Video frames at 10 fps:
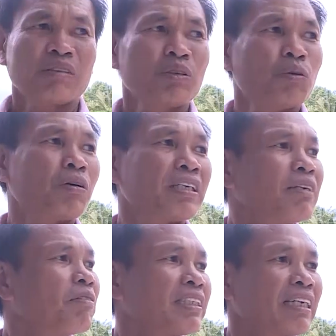Trong vuông
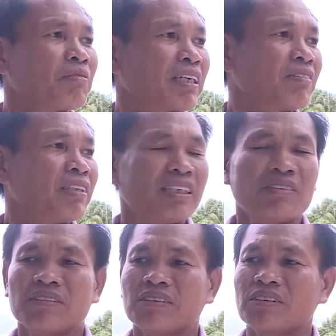với ngoài sông này cũng vậy
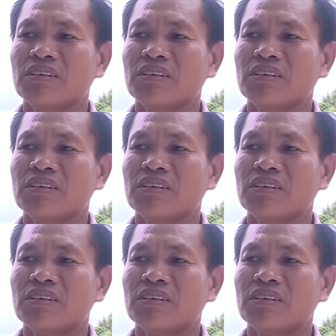luôn,